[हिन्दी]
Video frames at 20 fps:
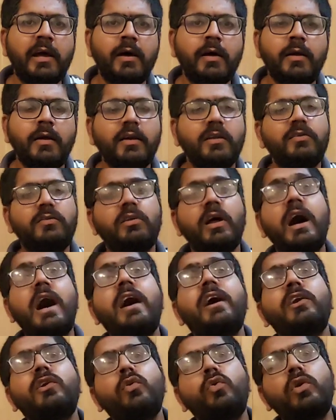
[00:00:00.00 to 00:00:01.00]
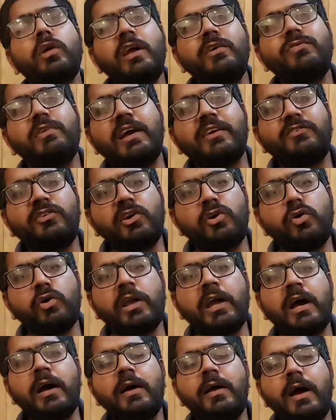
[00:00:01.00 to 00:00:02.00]
गया टांग टूट गई फ्रैक्चर
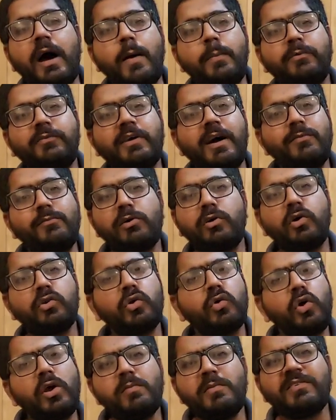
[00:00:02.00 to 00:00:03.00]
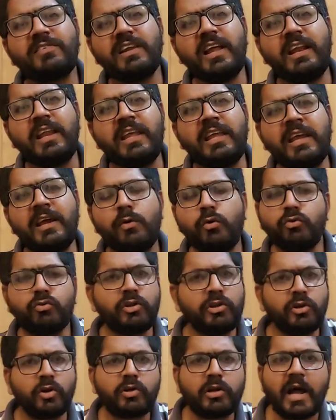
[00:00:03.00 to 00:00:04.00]
हो गया अब जानवर को तो कोई मसला नहीं है
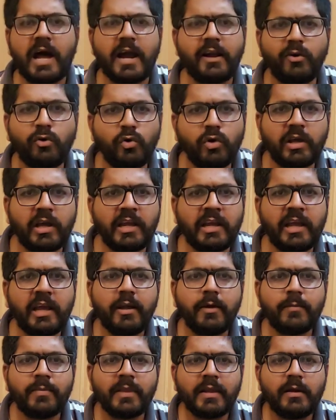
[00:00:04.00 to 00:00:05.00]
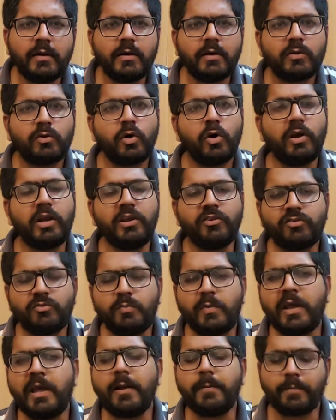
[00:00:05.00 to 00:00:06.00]
उसकी तो टांग टूट गई है तो
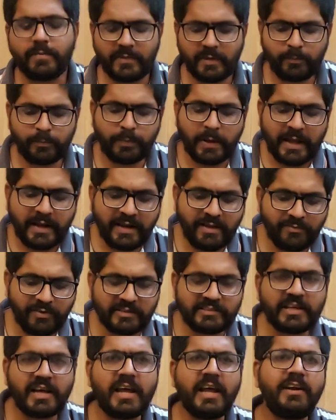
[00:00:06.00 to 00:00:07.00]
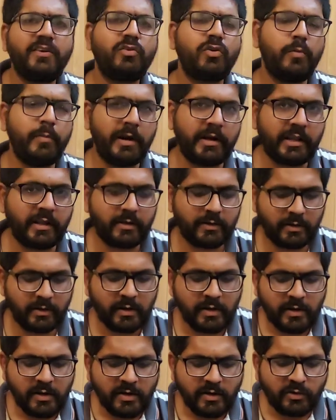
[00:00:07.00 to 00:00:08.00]
इसमें पहली वजह है ट्रोमेटिक
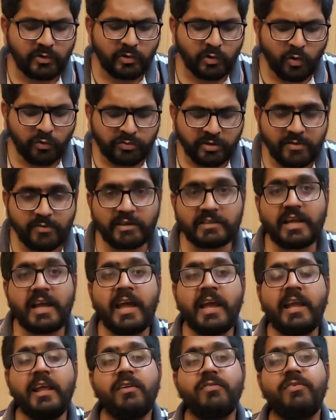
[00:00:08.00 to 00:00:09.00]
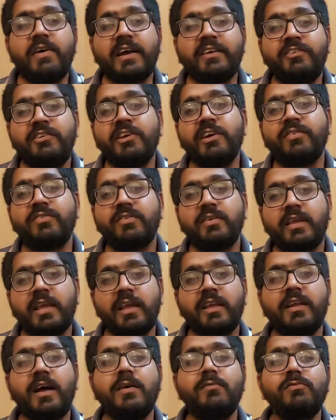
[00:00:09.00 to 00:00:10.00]
दूसरी वजह है इन्फेक्शियस
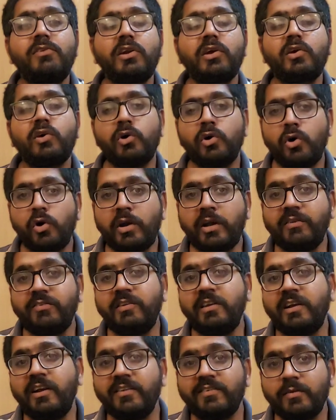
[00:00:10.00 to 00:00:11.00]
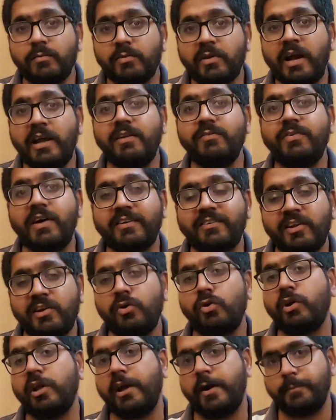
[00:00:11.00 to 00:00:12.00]
कि जानवर को किसी किस्म का
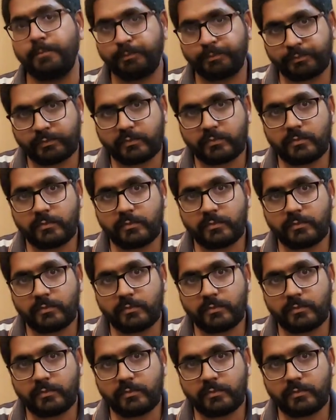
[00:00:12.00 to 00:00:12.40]
इन्फेक्शन हो गया